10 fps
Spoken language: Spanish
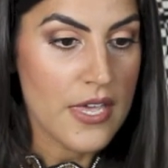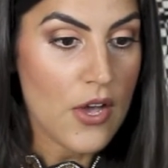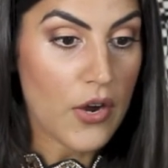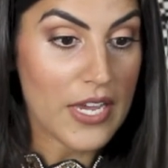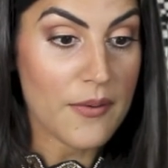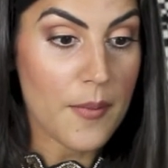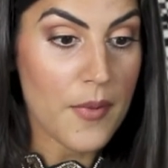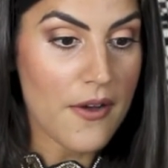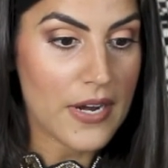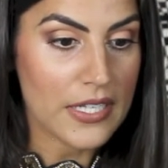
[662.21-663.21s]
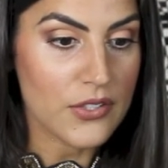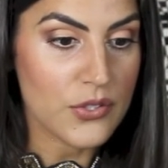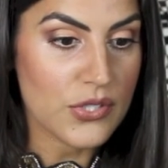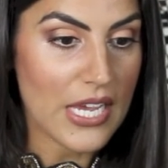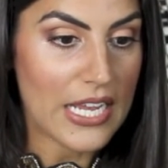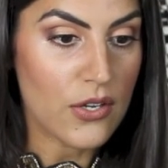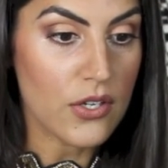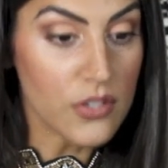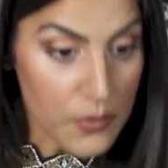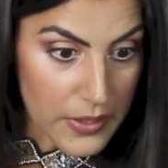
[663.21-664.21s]
Ok, vamos a vernos el
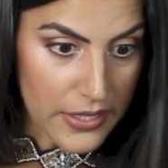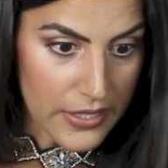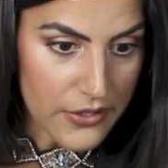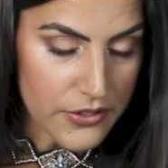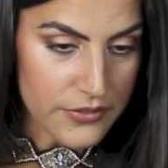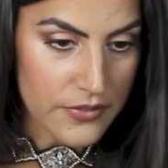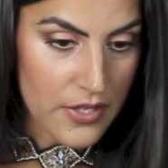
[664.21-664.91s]
otro video.